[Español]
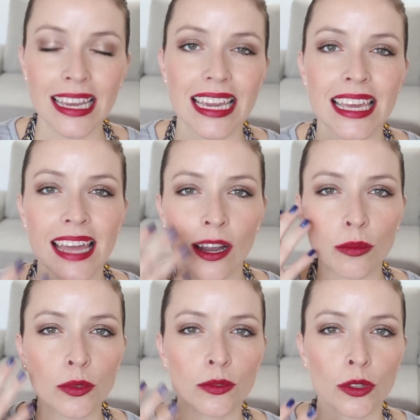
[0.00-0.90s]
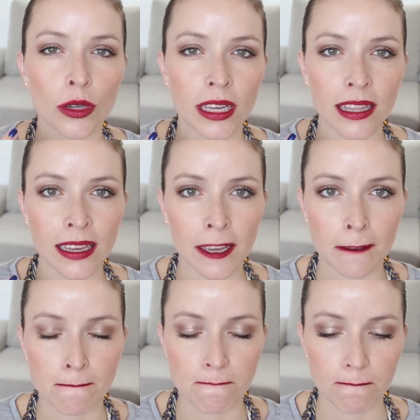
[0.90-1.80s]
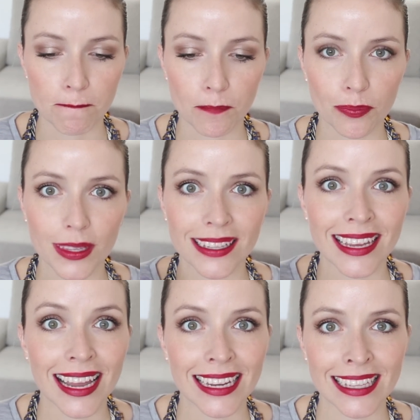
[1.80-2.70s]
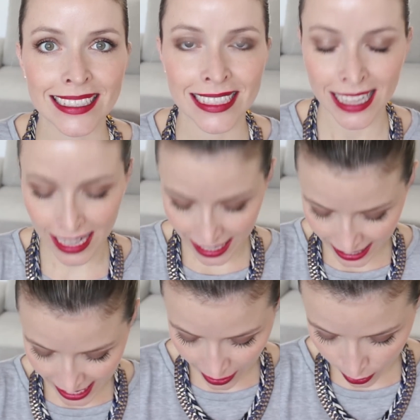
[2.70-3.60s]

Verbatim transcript: y da como un toque de, de calidez y de alegría al